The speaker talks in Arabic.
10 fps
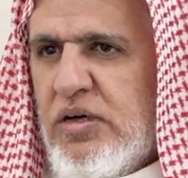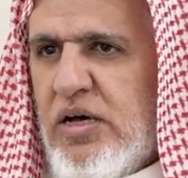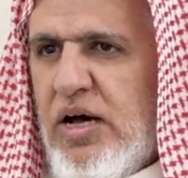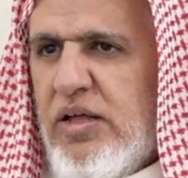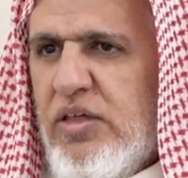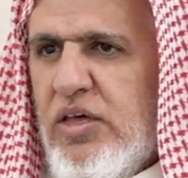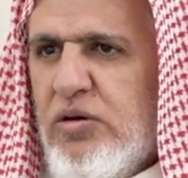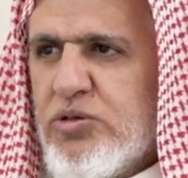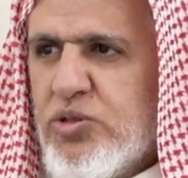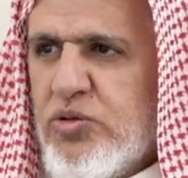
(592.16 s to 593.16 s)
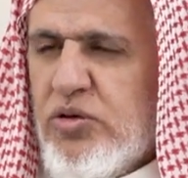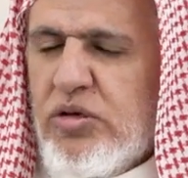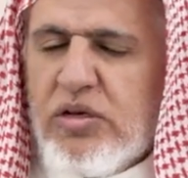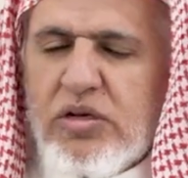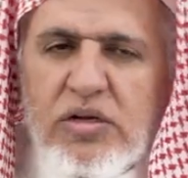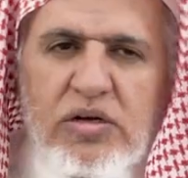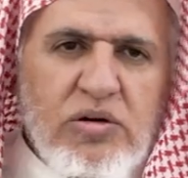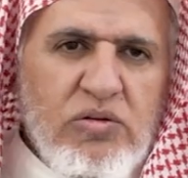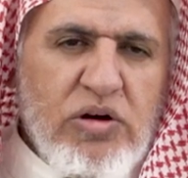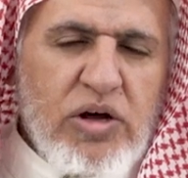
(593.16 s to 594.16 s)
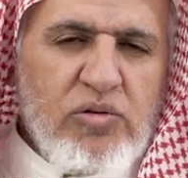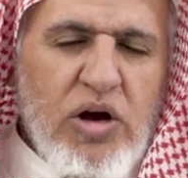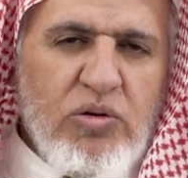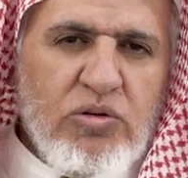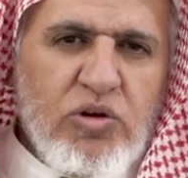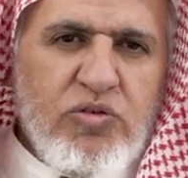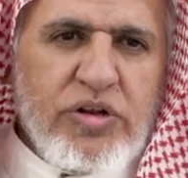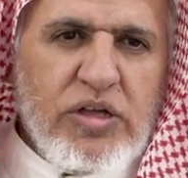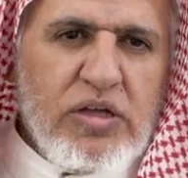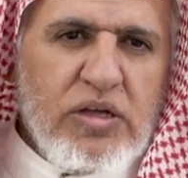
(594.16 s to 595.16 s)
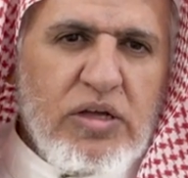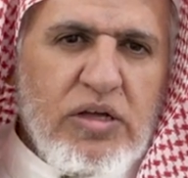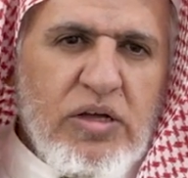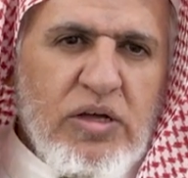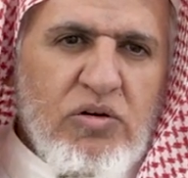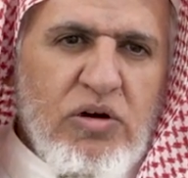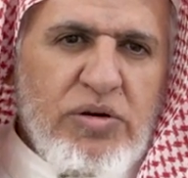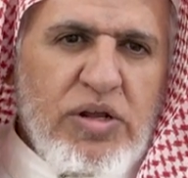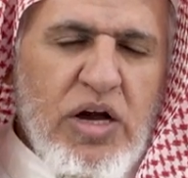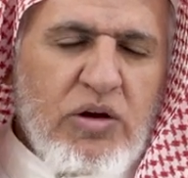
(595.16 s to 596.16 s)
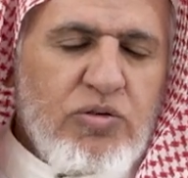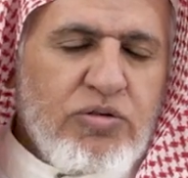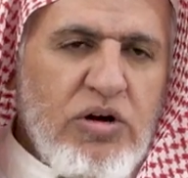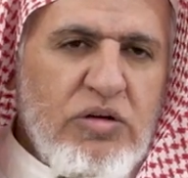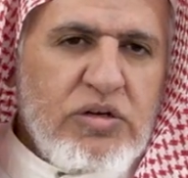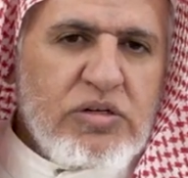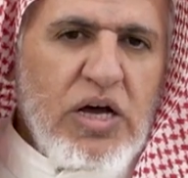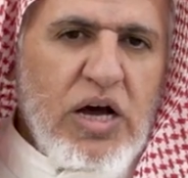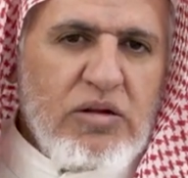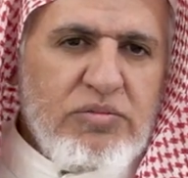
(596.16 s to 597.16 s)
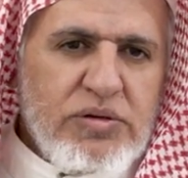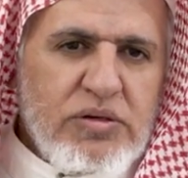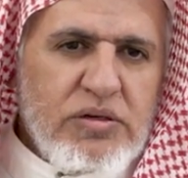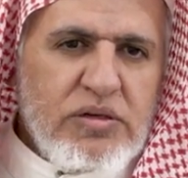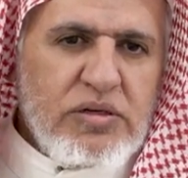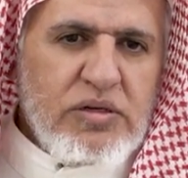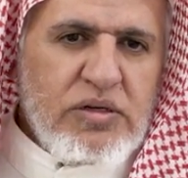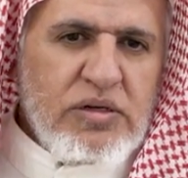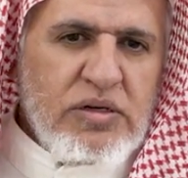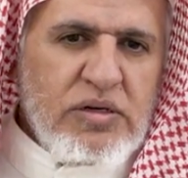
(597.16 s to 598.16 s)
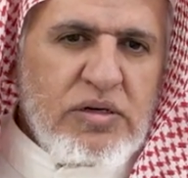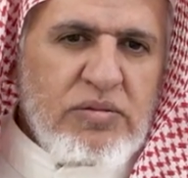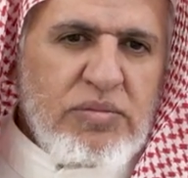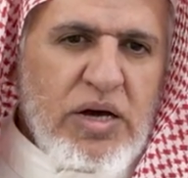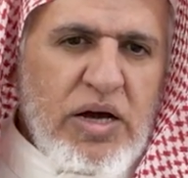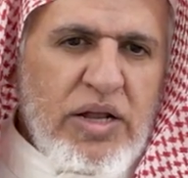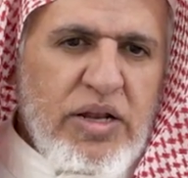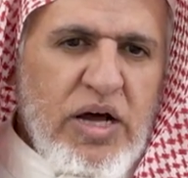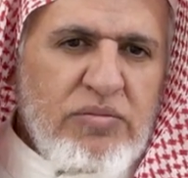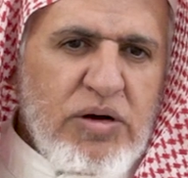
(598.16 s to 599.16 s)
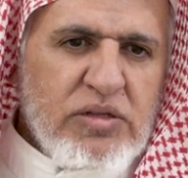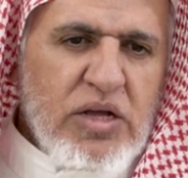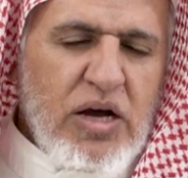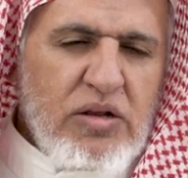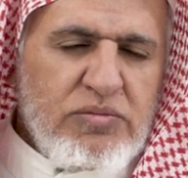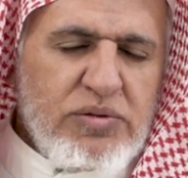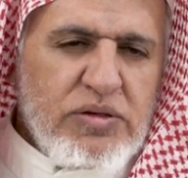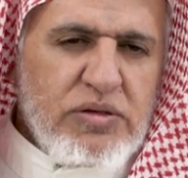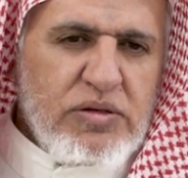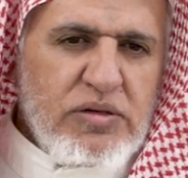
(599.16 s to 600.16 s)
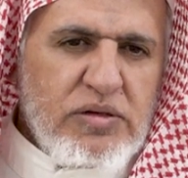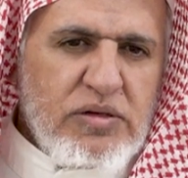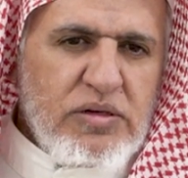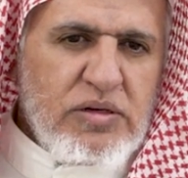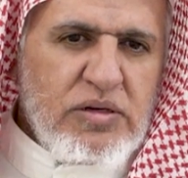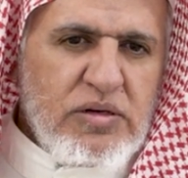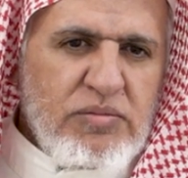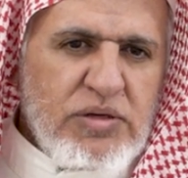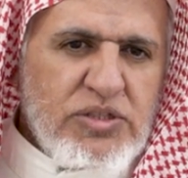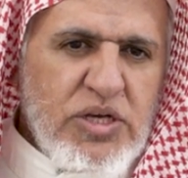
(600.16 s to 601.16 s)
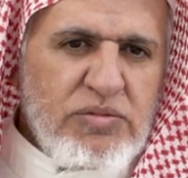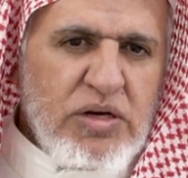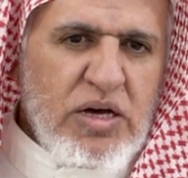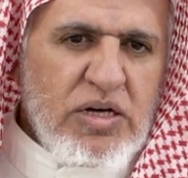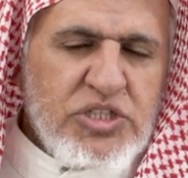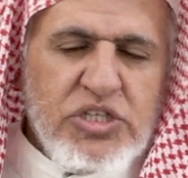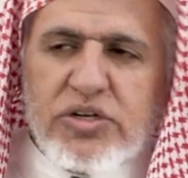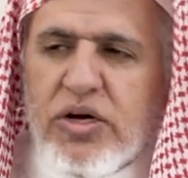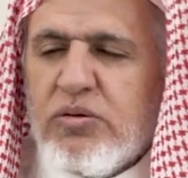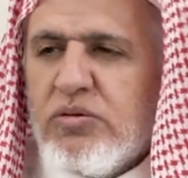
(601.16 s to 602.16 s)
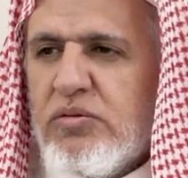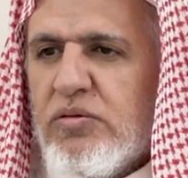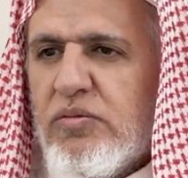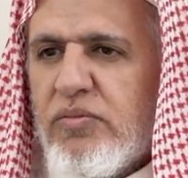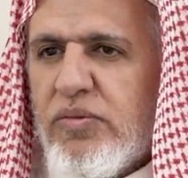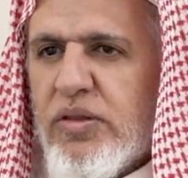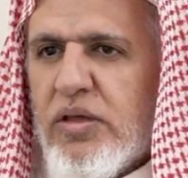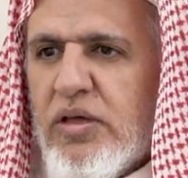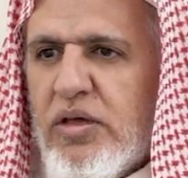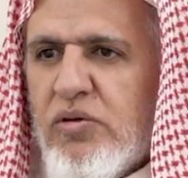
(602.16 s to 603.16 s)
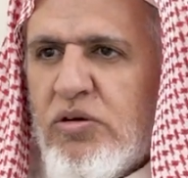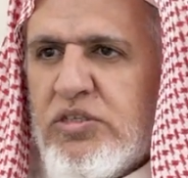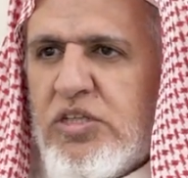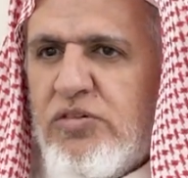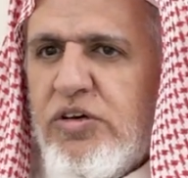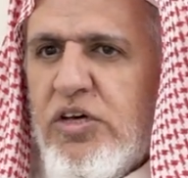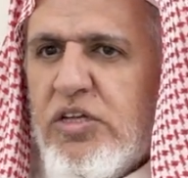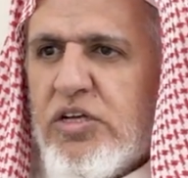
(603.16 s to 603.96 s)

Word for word: هذه اصول وانواع الكفر ومنها كفر ابي طالب مع ان ابا طالب من سمع شعره وجد فيه